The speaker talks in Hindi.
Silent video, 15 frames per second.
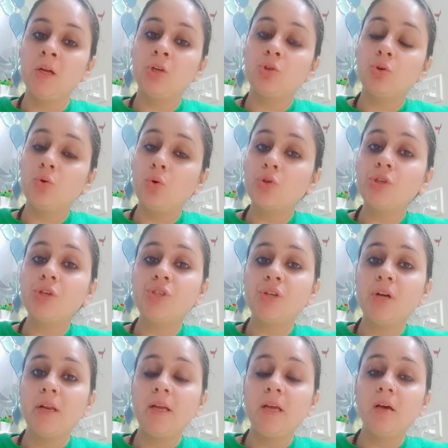तो कोशिश
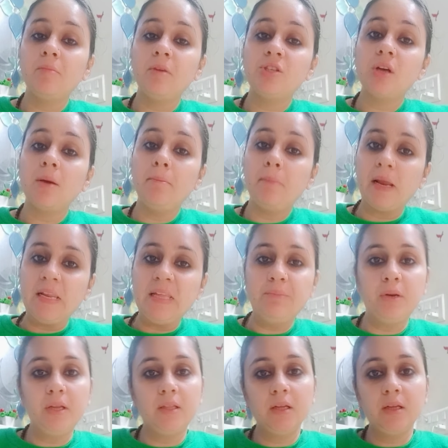करिए हमेशा बेली
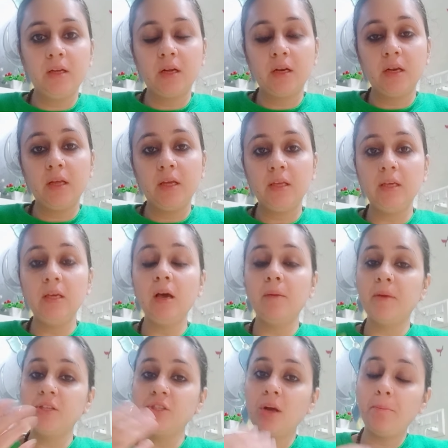ब्रीथिंग करने की
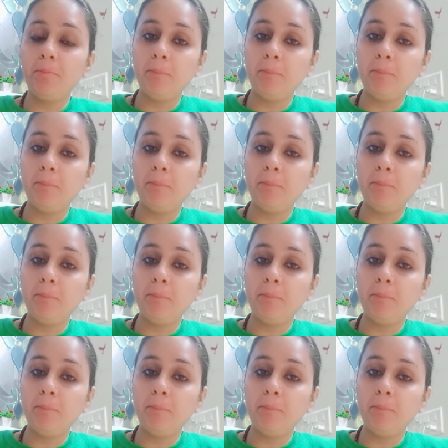हमेशा